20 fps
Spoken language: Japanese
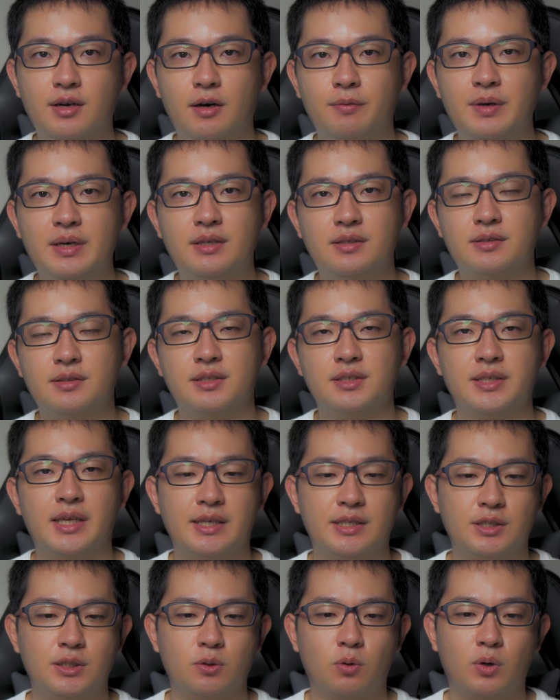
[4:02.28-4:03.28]
グラフィックス
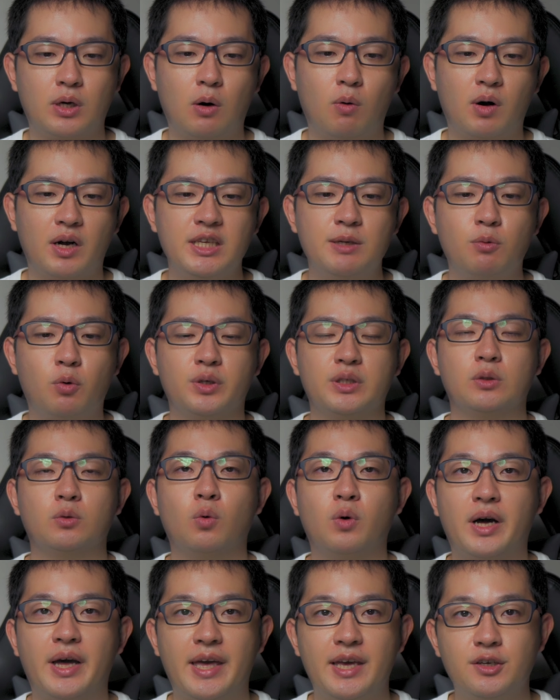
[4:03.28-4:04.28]
ですとか、他にもこういった
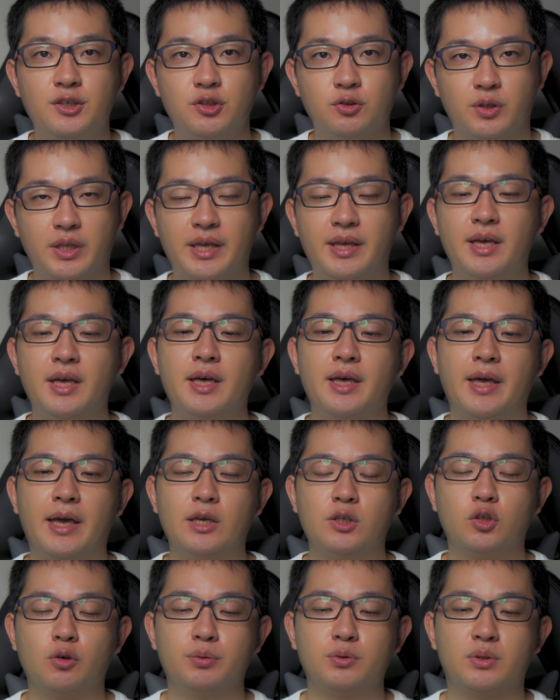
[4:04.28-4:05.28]
動画編集のの
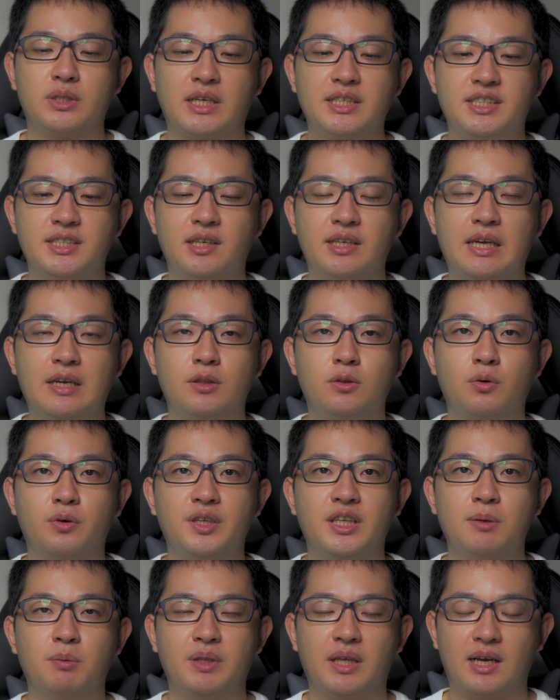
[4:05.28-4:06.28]
ね、ソフト立ち上げると
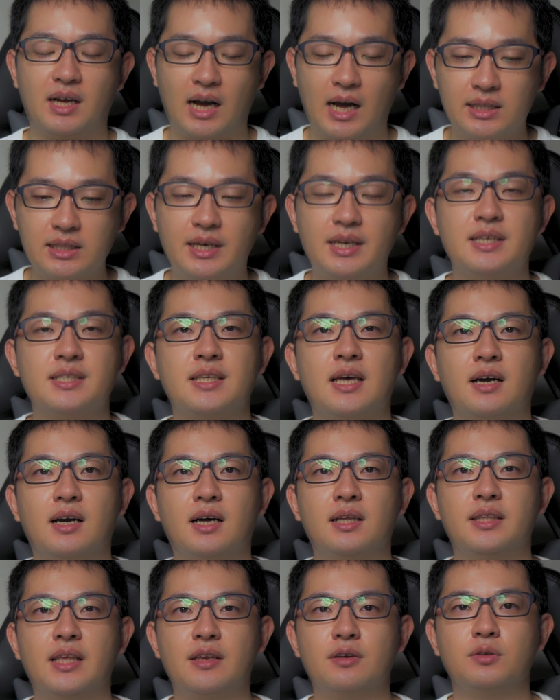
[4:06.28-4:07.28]
きでもね、かなり差
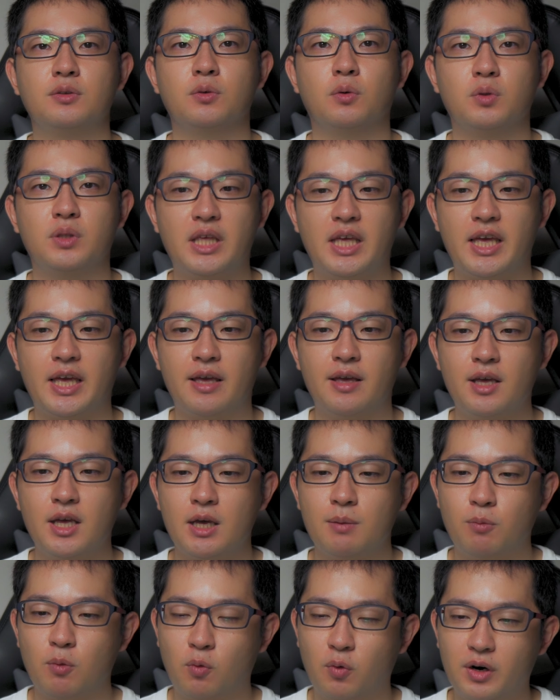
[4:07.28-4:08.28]
が出るので、
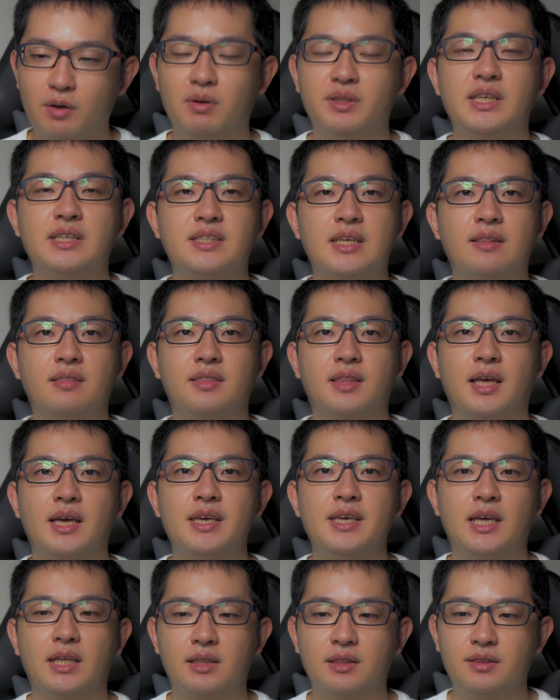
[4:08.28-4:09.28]
もうこれはね、絶
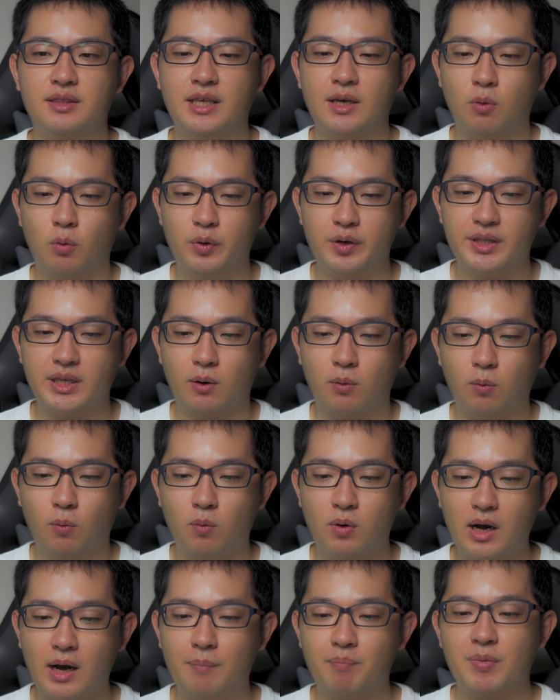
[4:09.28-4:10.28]
対やっておいた
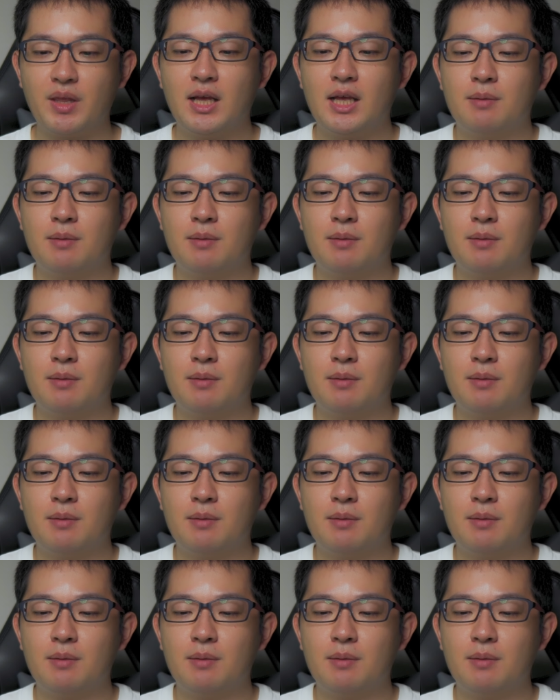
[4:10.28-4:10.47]
方が、